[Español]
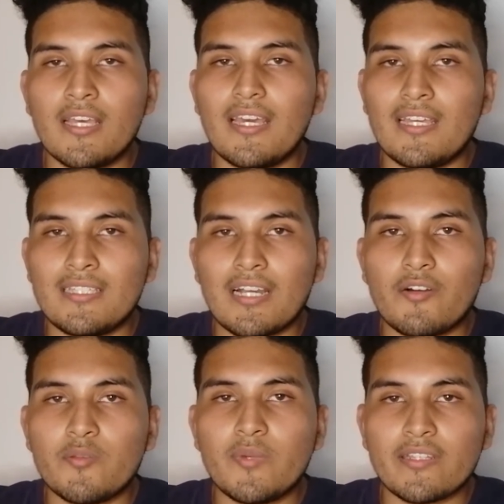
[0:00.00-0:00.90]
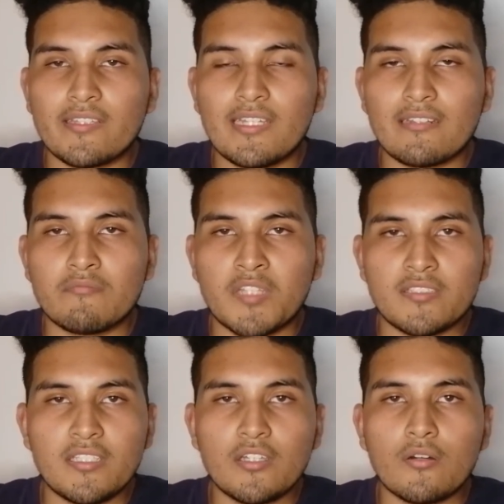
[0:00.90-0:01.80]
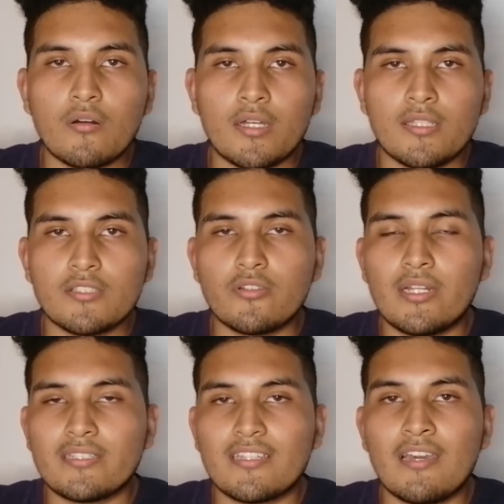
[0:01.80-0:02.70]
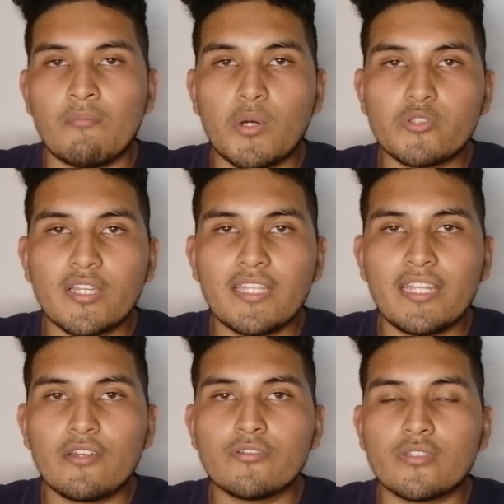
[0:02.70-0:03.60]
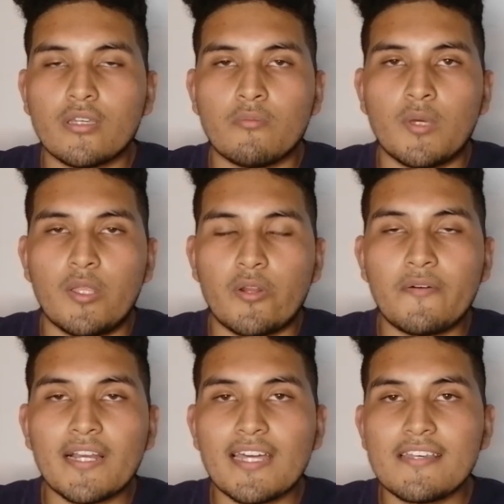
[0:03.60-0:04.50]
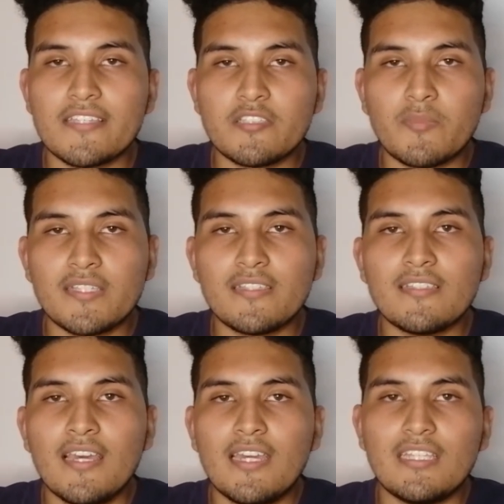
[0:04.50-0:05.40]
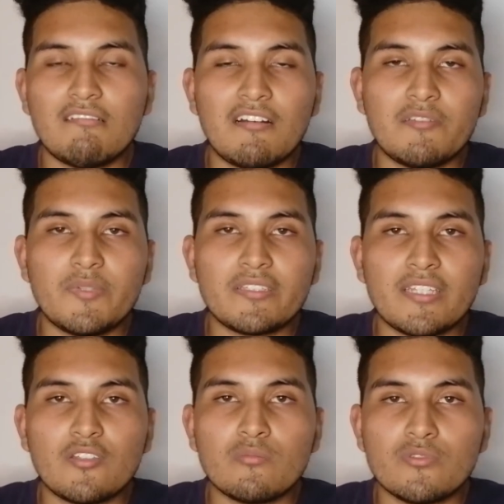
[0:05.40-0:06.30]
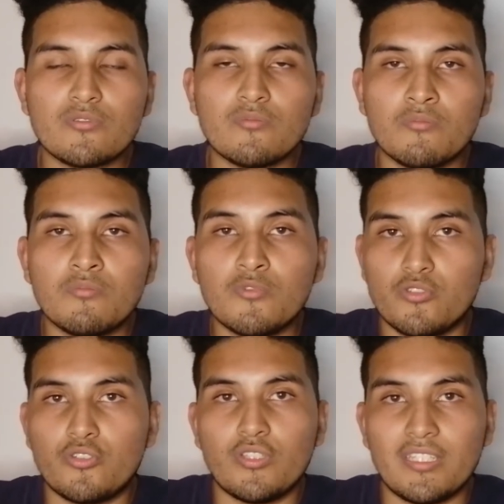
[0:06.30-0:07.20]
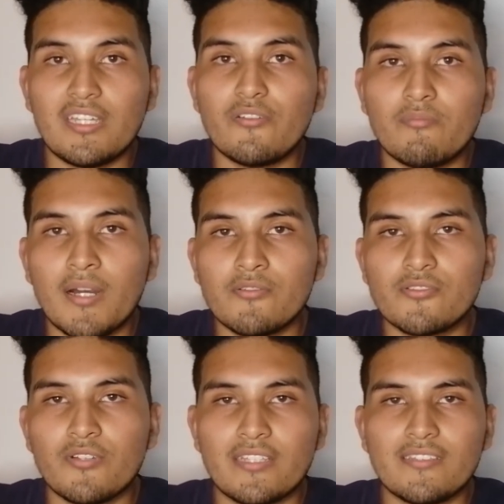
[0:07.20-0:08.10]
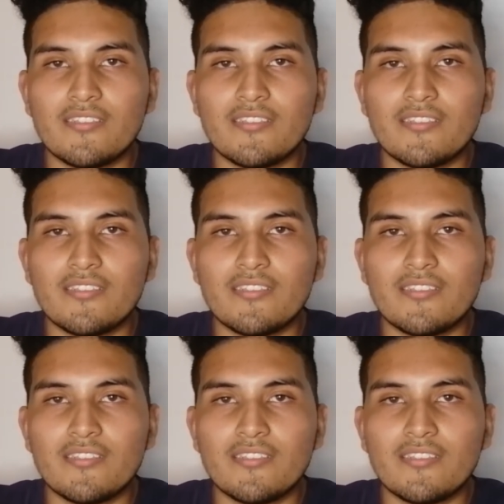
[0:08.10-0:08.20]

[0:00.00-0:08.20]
eh, llegaba a invertir de 5 a 10 dólares en mouse genéricos que me duraban cada 6 meses y llevaba invirtiendo mucho dinero en mouse durante